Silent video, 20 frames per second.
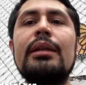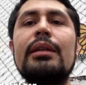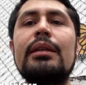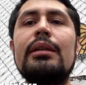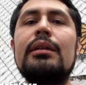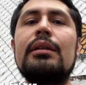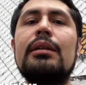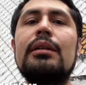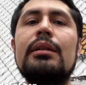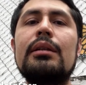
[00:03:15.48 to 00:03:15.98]

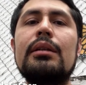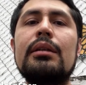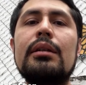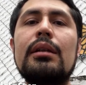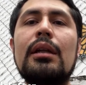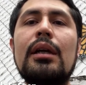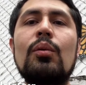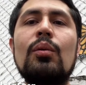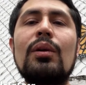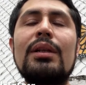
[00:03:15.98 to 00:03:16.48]
eh,
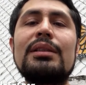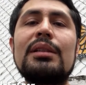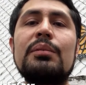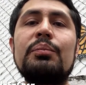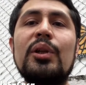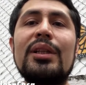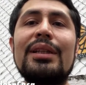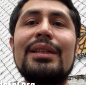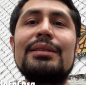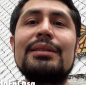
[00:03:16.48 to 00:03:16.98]
la cual se
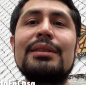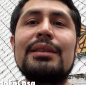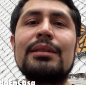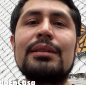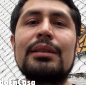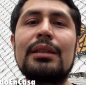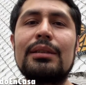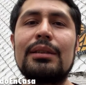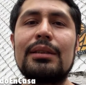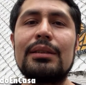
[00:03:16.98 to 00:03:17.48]
puede
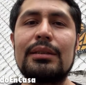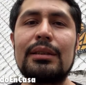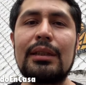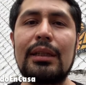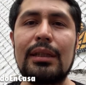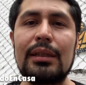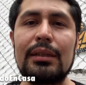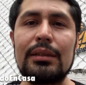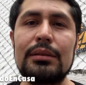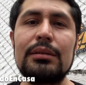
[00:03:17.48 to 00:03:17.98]

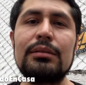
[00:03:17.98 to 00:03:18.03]
sintetizar